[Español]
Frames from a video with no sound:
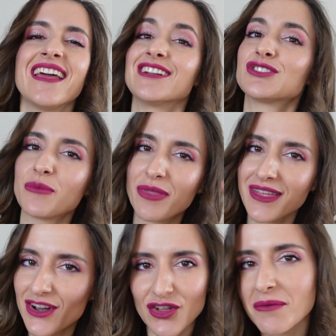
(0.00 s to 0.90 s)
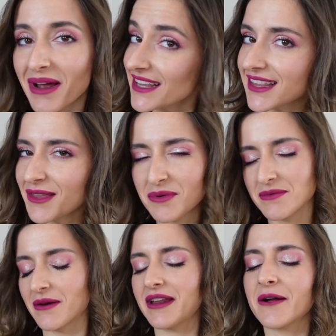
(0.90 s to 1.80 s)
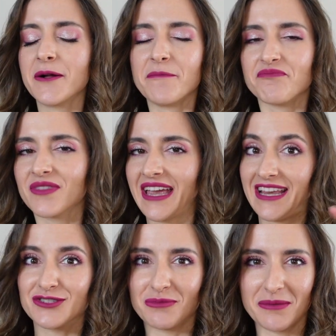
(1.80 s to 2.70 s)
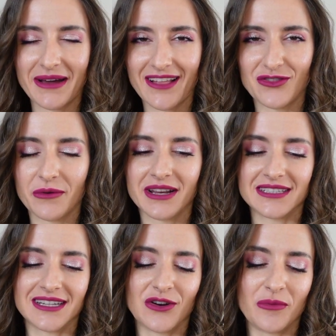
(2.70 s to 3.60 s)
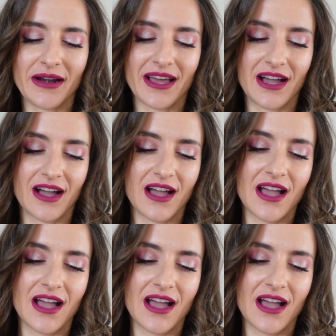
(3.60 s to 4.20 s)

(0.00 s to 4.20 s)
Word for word: el top 5 de paletas de primavera, que ya estoy preparando a ver qué saco para,